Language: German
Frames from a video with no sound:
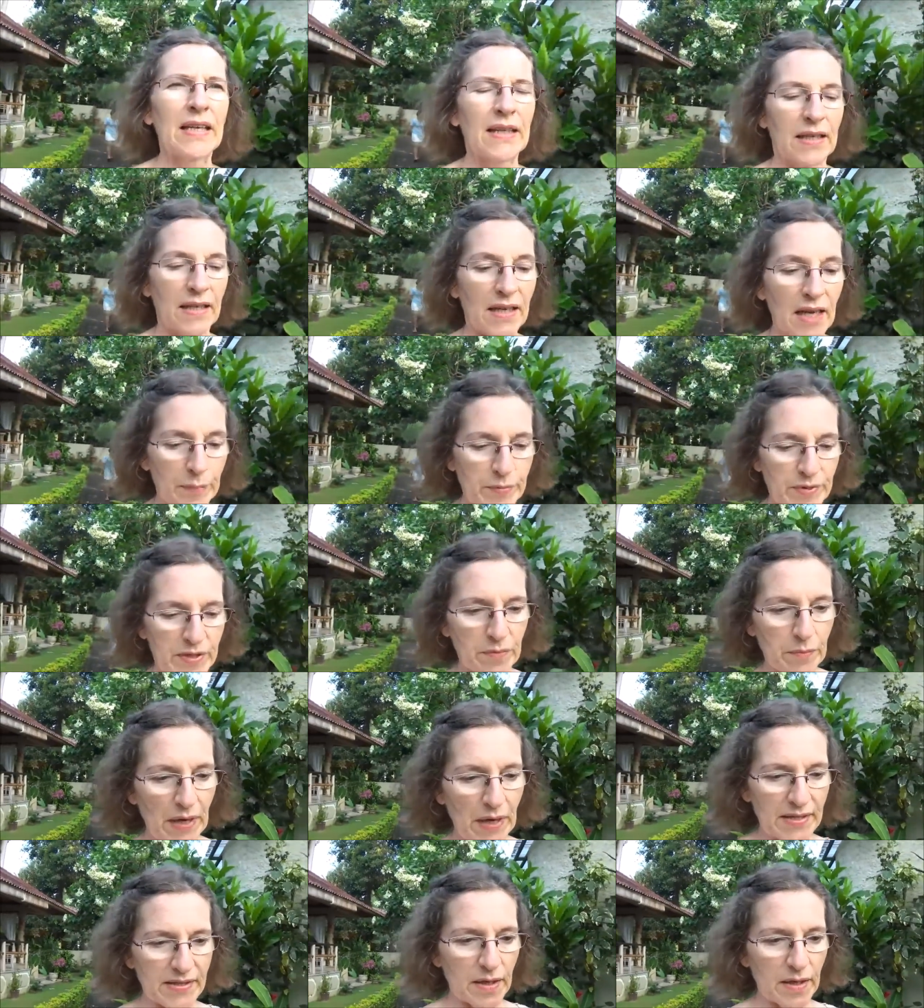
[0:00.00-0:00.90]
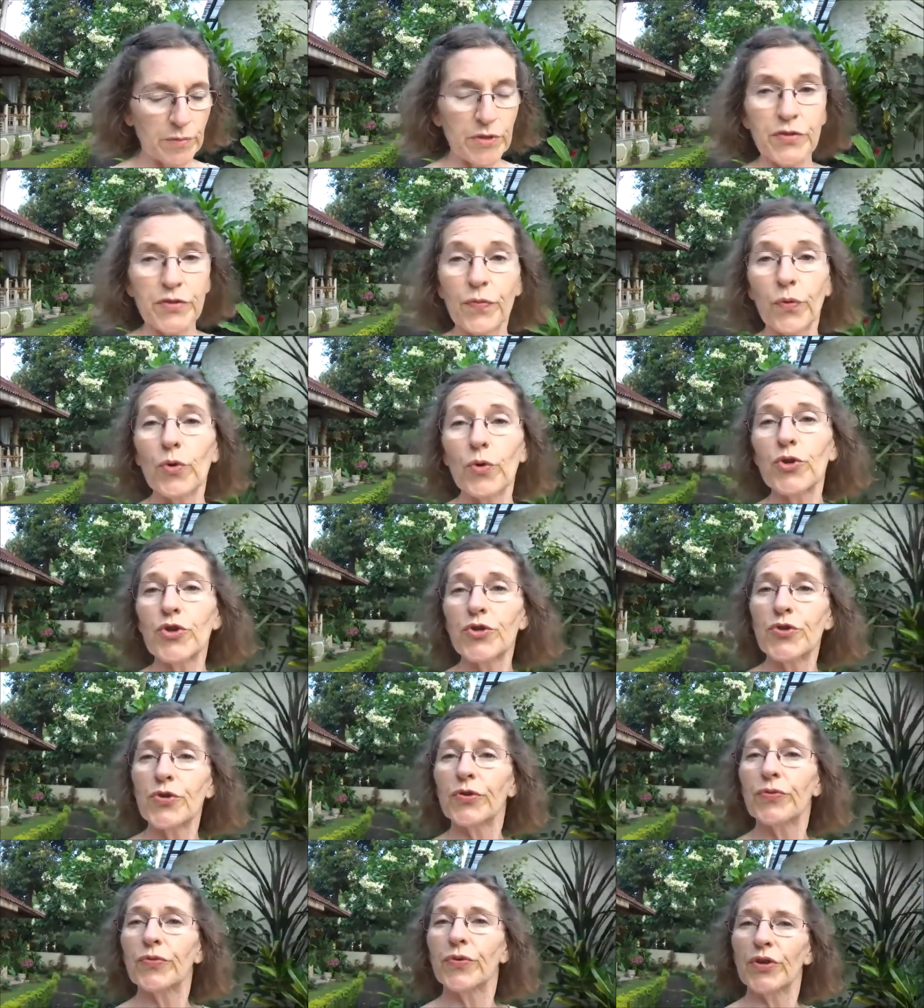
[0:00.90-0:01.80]
Dann gab es gemeinsames
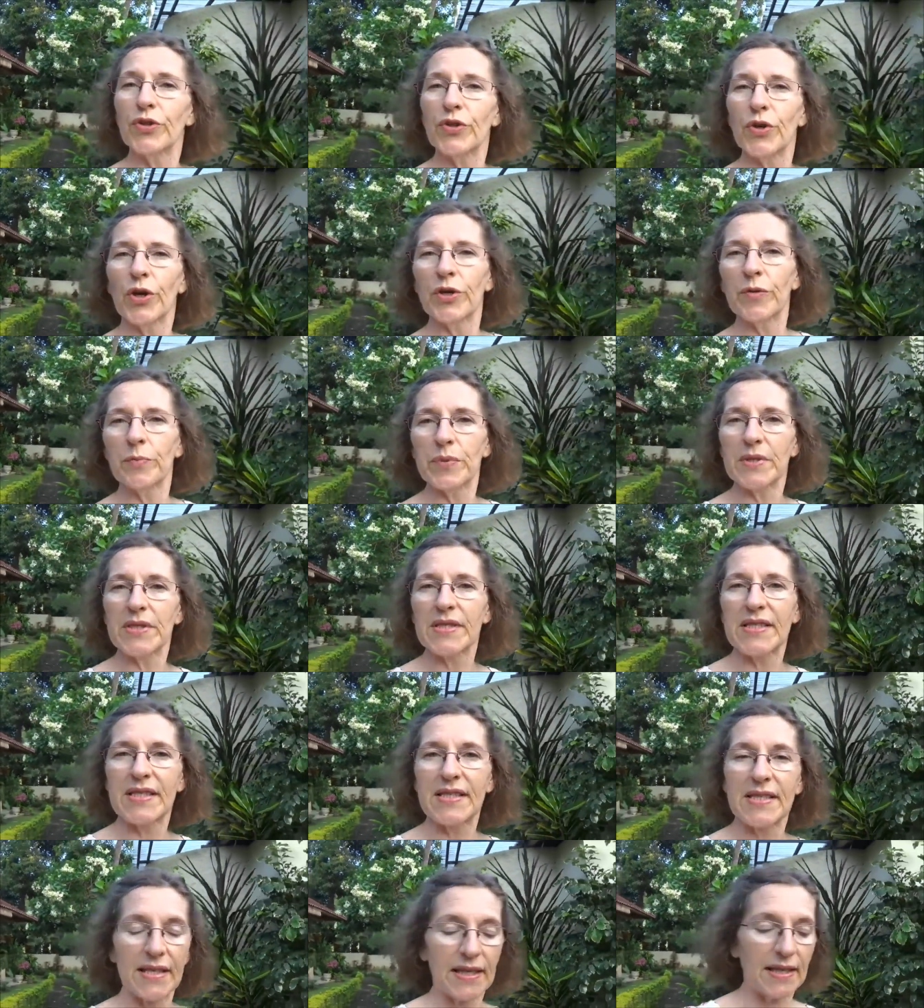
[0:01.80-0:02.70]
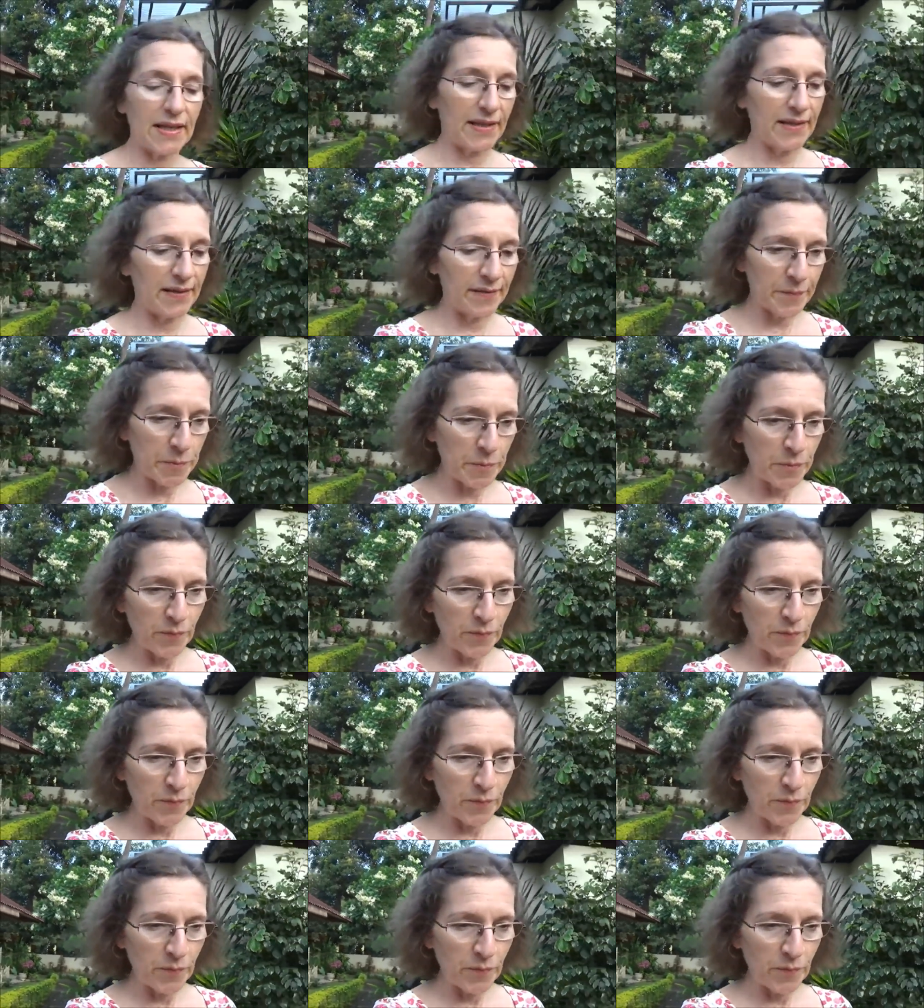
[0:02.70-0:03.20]
Frühstück von 9 bis 10.